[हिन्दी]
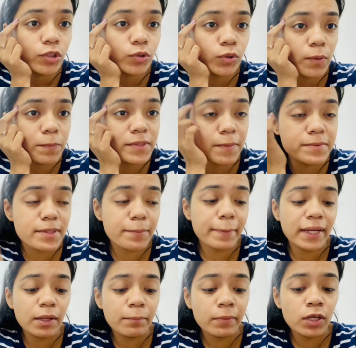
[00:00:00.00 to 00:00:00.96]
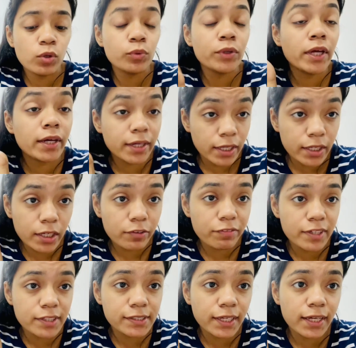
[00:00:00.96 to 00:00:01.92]
तो अब सबसे पहले मैं लूँगी करंट
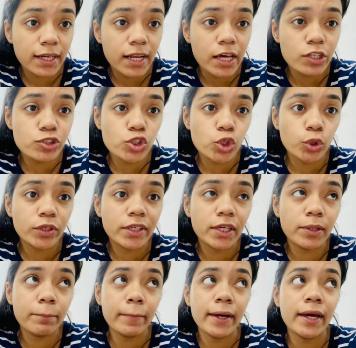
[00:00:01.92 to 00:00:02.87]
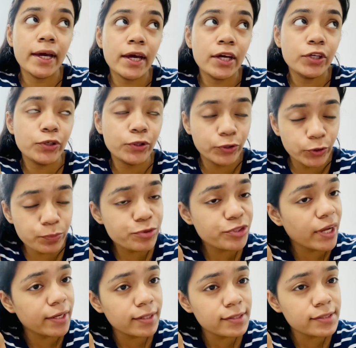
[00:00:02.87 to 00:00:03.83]
अफेयर्स की क्लास जो कि मैं यूट्यूब
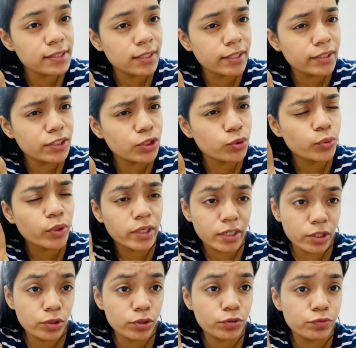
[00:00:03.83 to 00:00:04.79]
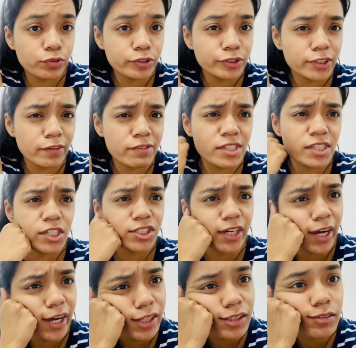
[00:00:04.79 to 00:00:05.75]
चैनल से लेती हूँ अड्डा टू फोर सेवन से
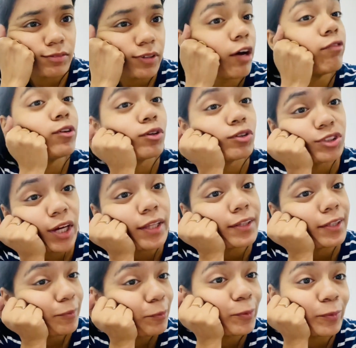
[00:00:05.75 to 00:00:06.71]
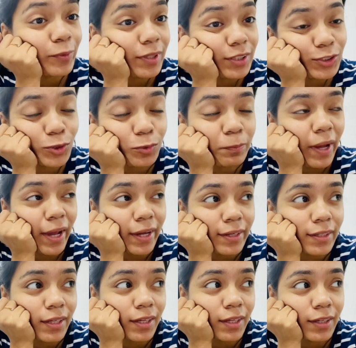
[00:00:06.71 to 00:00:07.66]
शायद काफ़ी लोग जानते भी होंगे जो
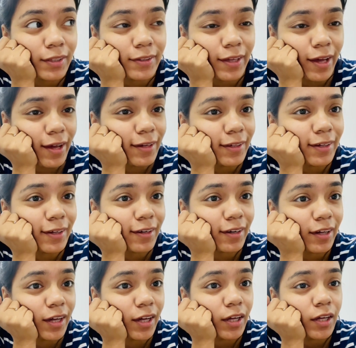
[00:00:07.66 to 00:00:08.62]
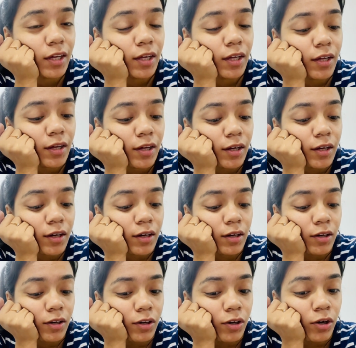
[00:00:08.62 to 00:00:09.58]
बैंकिंग की तैयारी कर रहे
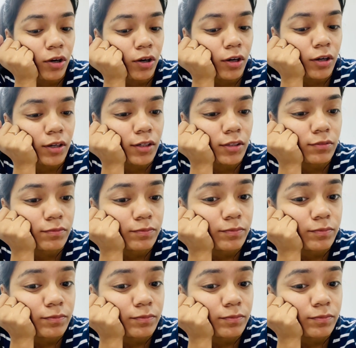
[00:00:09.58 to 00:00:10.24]
हैं और